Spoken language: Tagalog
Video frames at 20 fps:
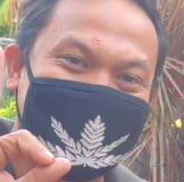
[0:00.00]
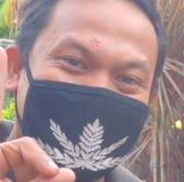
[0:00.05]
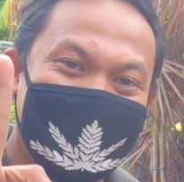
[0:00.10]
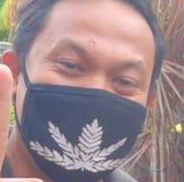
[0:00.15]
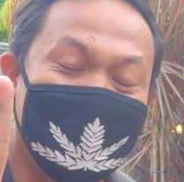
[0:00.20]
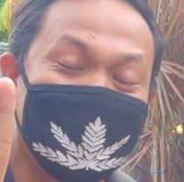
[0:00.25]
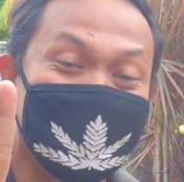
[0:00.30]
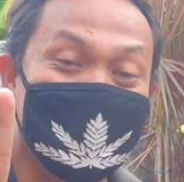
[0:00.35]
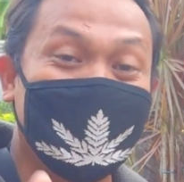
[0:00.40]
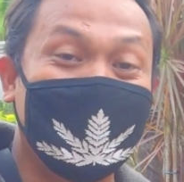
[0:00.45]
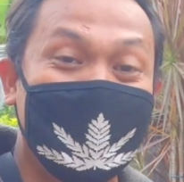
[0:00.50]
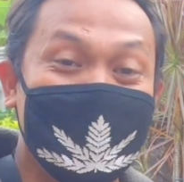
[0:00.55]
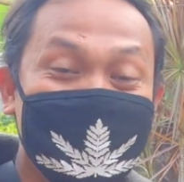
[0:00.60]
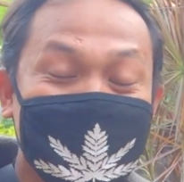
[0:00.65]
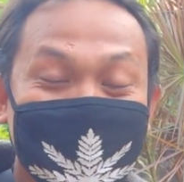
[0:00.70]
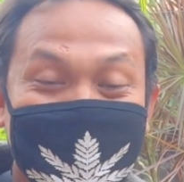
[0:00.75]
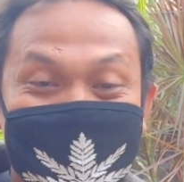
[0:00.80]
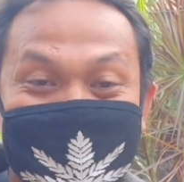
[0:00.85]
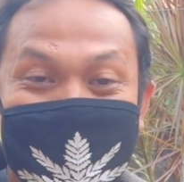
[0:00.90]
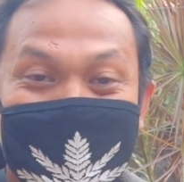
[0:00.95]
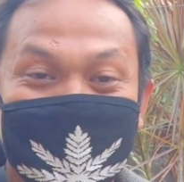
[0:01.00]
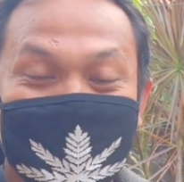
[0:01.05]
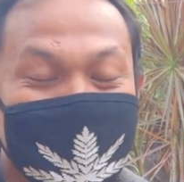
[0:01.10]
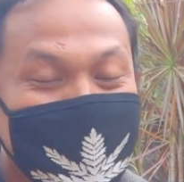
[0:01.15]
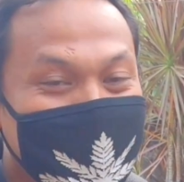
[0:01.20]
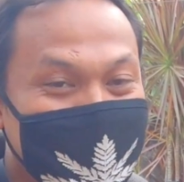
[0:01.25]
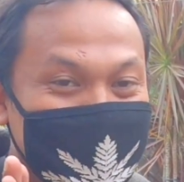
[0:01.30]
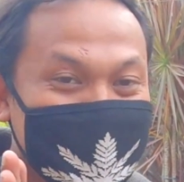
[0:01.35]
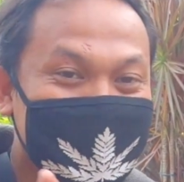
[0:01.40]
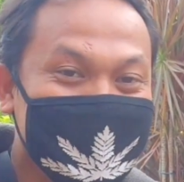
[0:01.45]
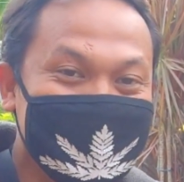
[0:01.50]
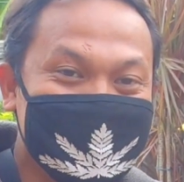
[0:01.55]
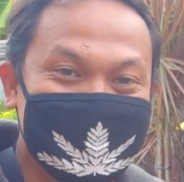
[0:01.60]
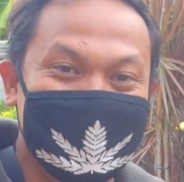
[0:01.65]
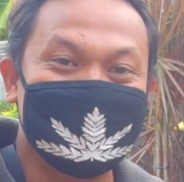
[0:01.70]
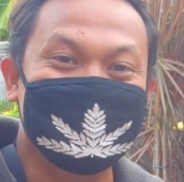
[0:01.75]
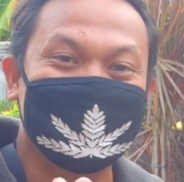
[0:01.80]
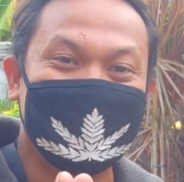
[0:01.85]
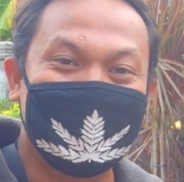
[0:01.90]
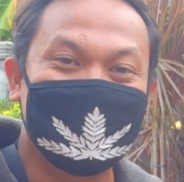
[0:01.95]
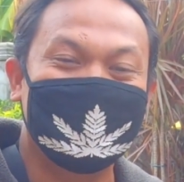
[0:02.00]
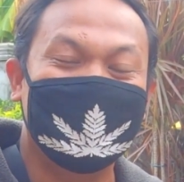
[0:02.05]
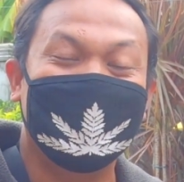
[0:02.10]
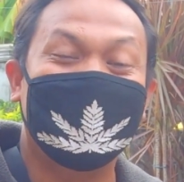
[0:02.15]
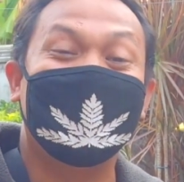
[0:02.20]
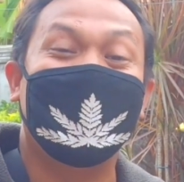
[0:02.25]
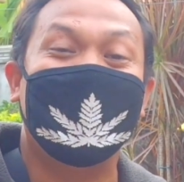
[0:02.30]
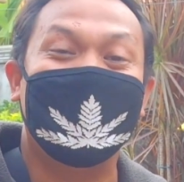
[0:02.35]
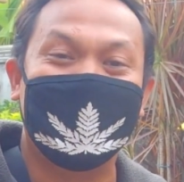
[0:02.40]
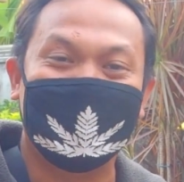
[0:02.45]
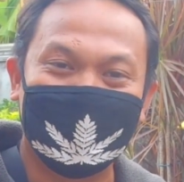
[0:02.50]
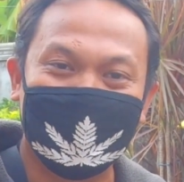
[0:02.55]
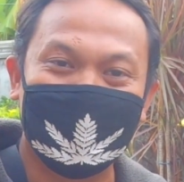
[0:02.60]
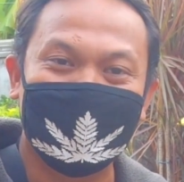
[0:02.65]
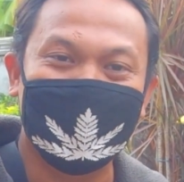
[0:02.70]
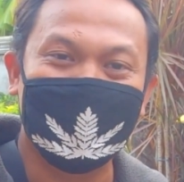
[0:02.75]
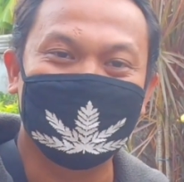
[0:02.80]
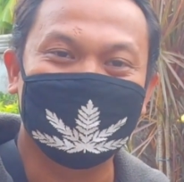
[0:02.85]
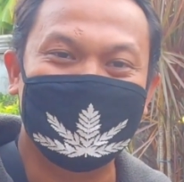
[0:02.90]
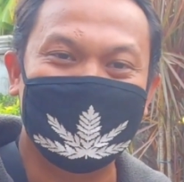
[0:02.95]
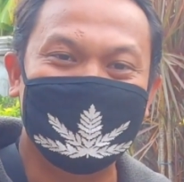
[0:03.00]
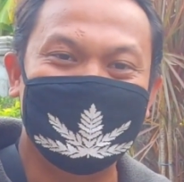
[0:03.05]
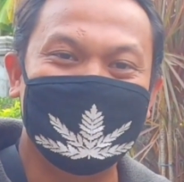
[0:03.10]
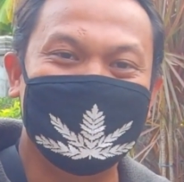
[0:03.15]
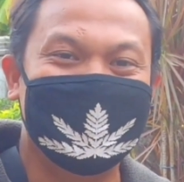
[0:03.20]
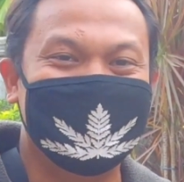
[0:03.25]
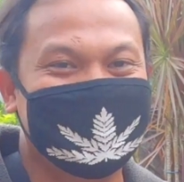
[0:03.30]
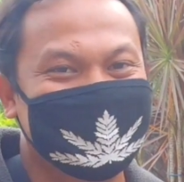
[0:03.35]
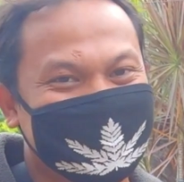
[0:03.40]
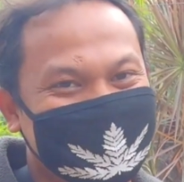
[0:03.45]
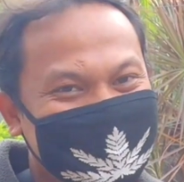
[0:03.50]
Kaya wag niyo kalimutan siyempre, subscribe na rin Alarcon Love TV.